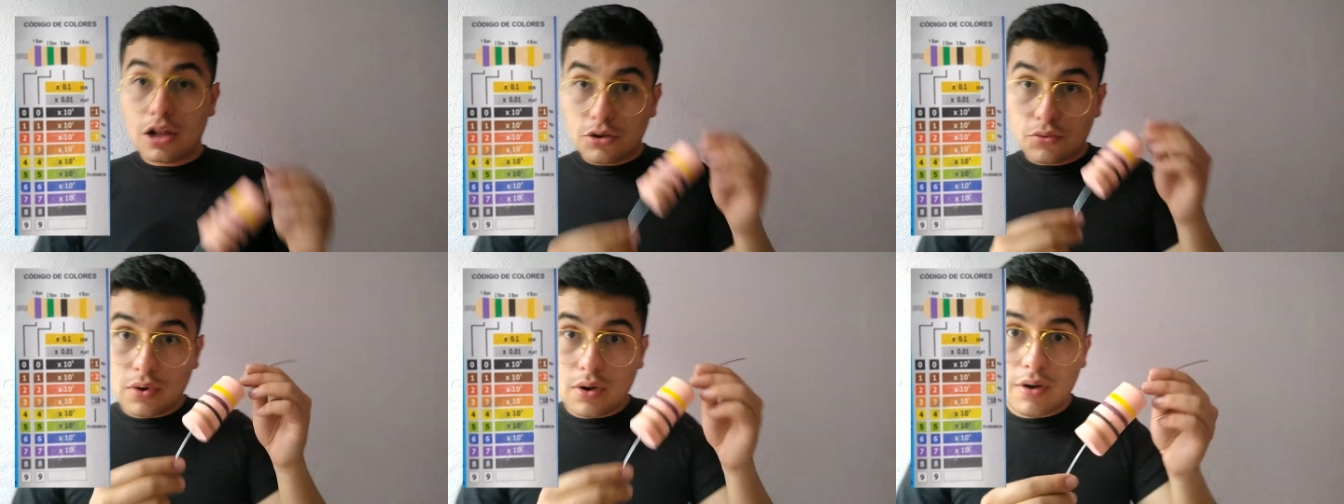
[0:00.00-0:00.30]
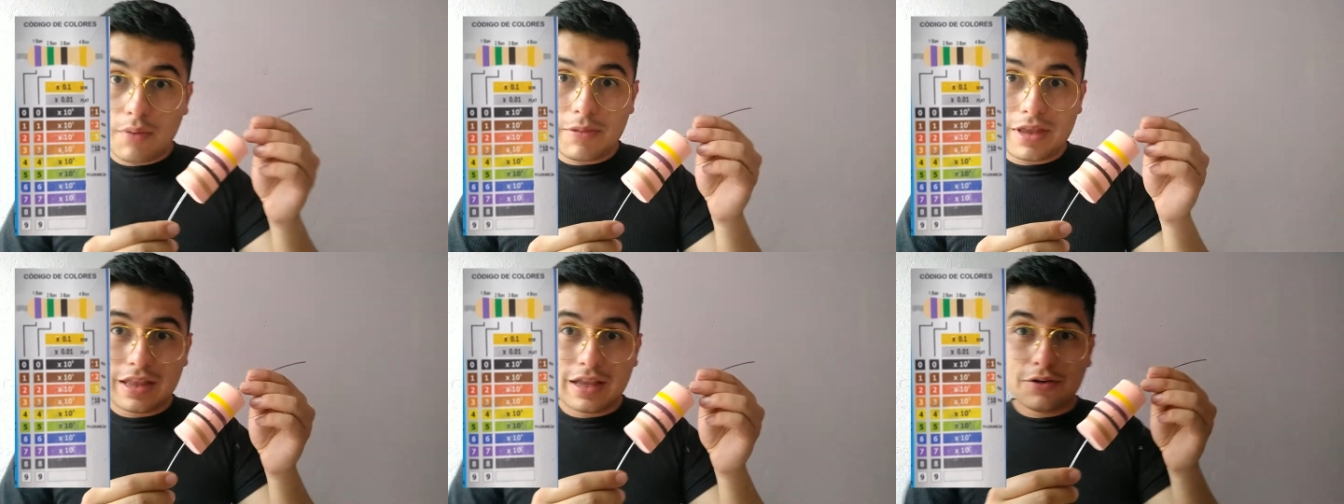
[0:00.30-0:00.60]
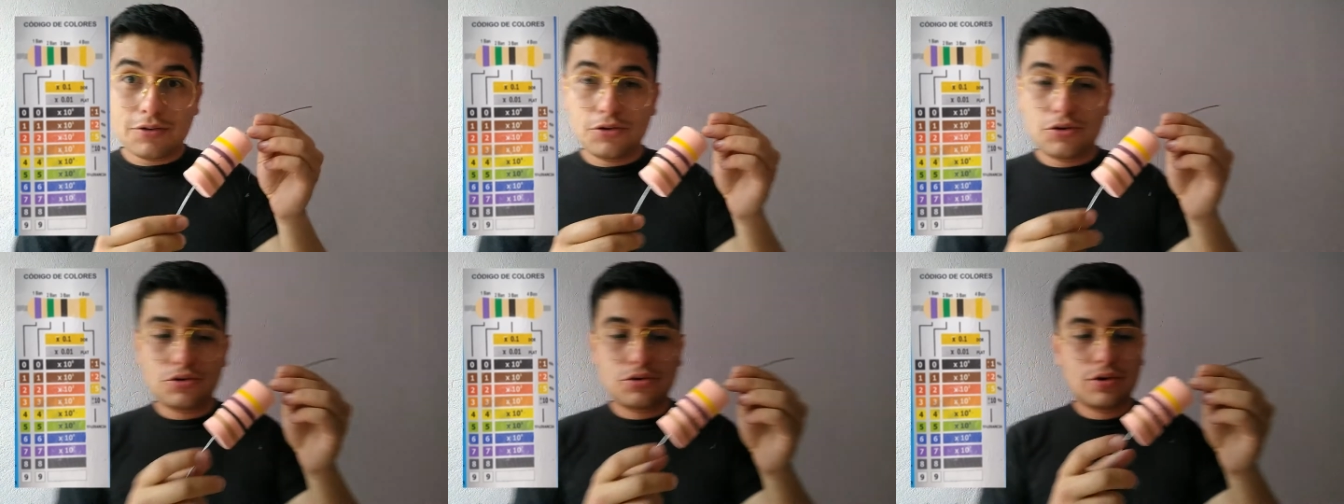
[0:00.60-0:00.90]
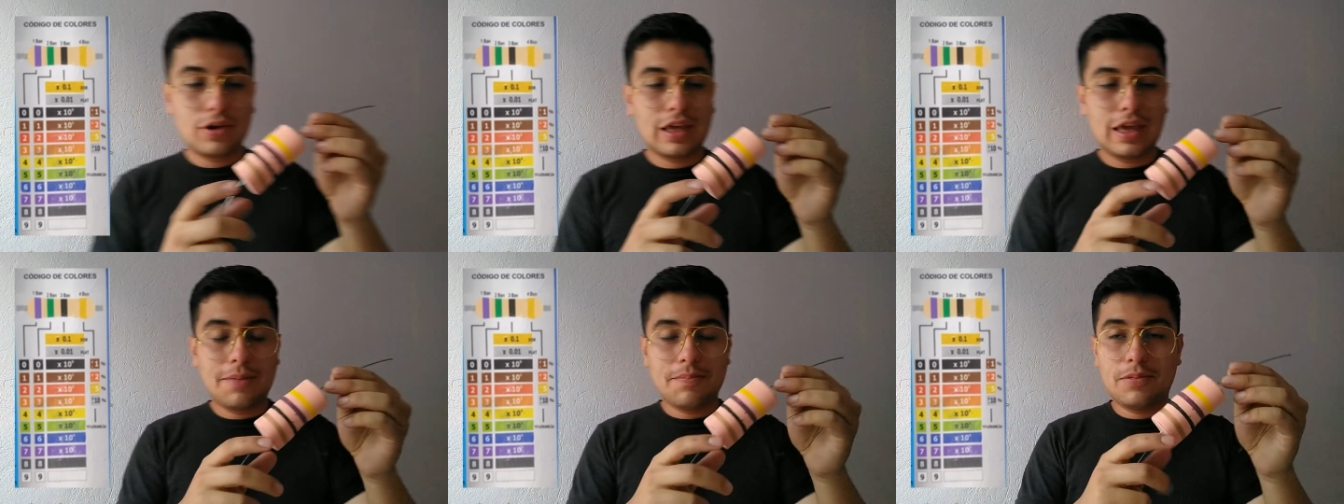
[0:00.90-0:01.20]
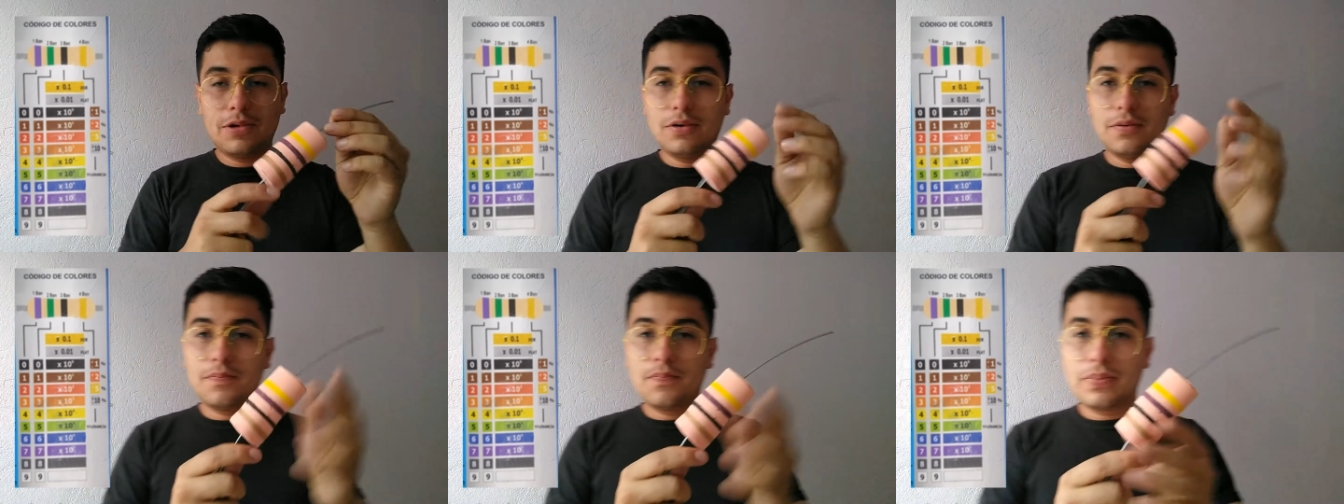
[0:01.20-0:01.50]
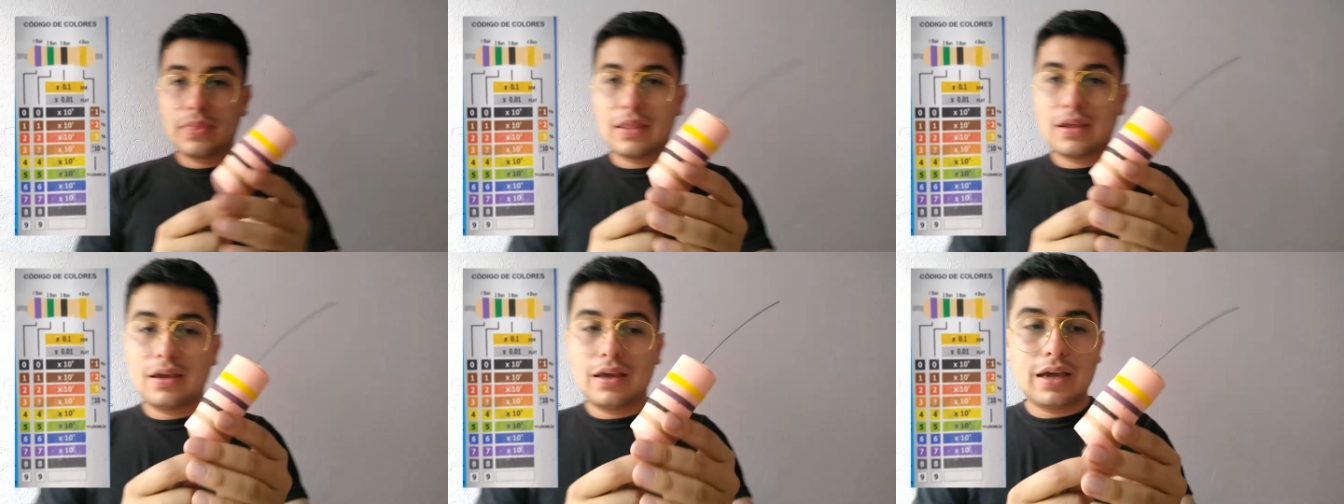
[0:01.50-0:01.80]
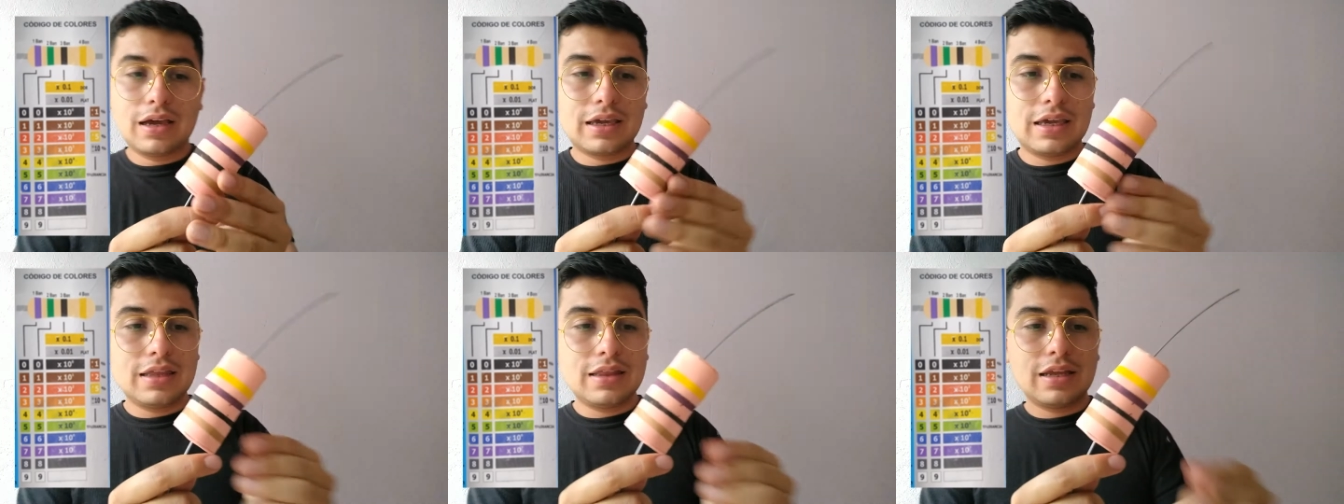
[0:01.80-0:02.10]
Nuevamente con otro ejemplo.
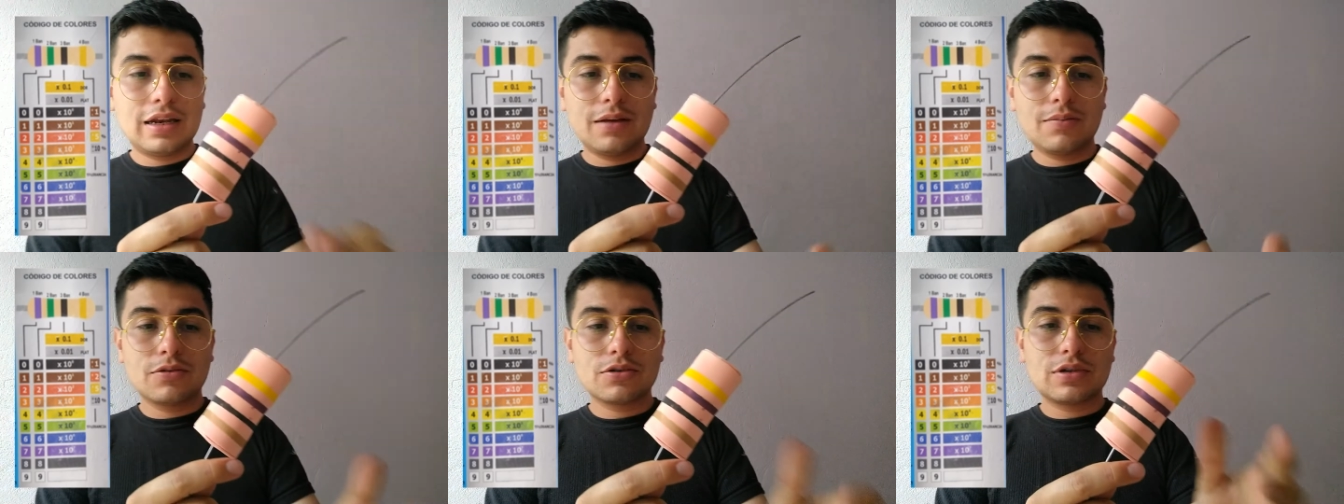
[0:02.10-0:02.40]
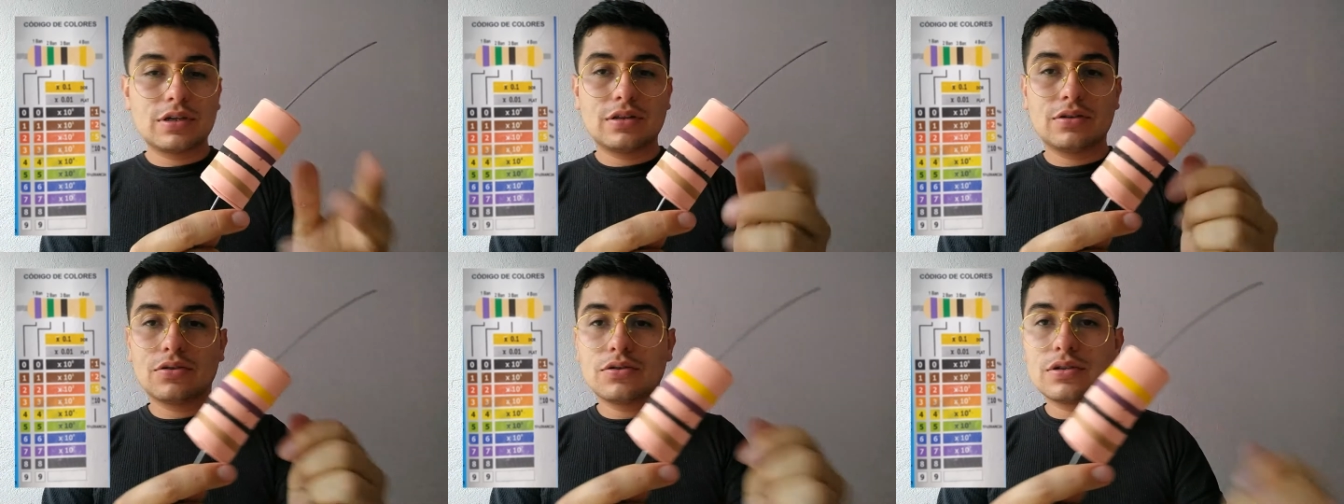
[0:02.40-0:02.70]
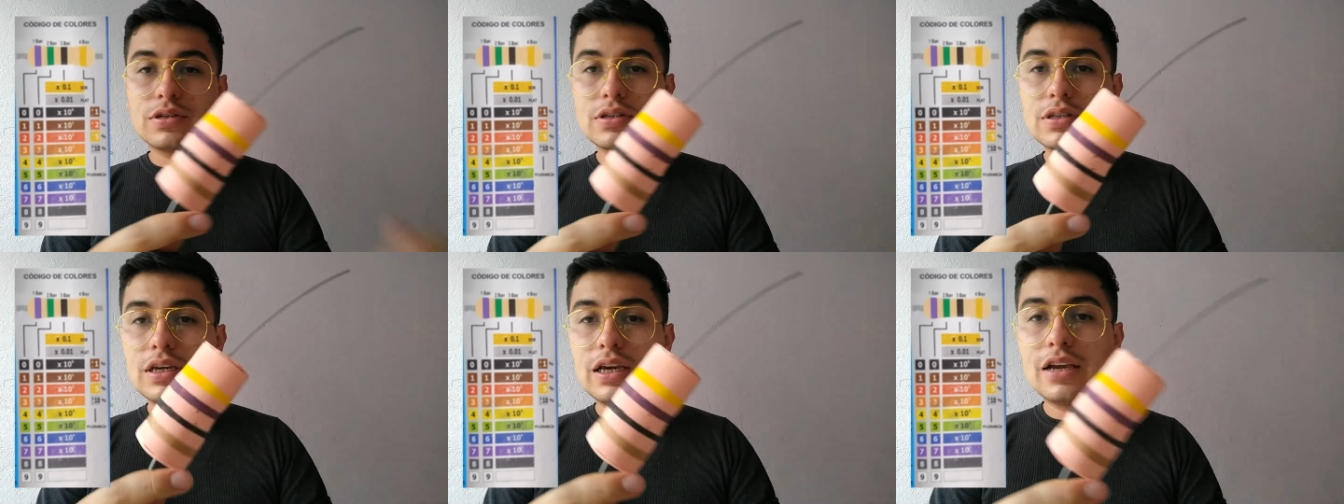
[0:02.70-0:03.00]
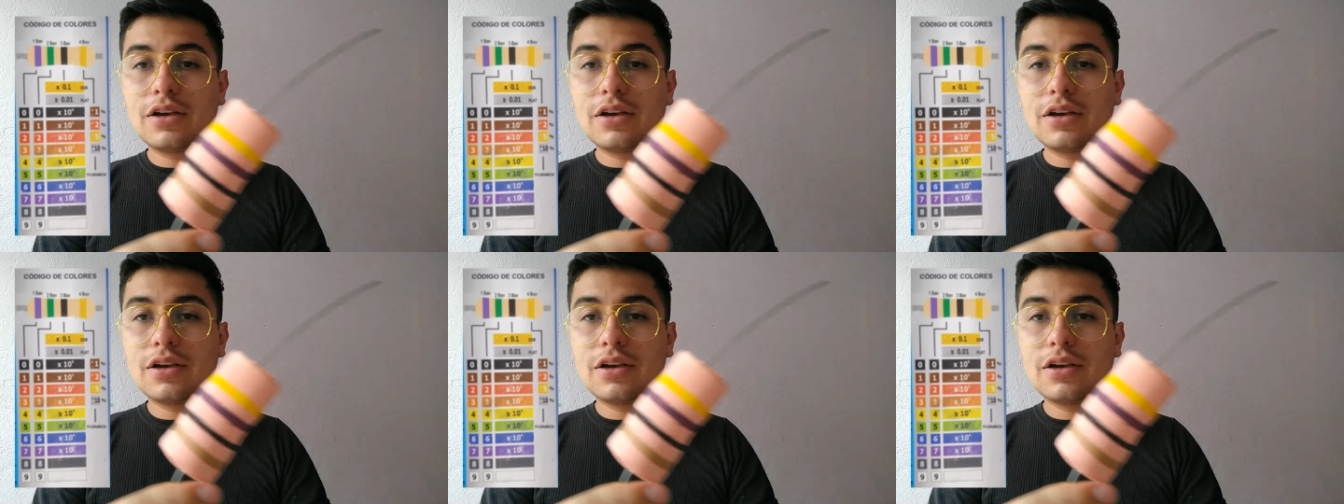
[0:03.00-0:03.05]
Aquí tenemos entonces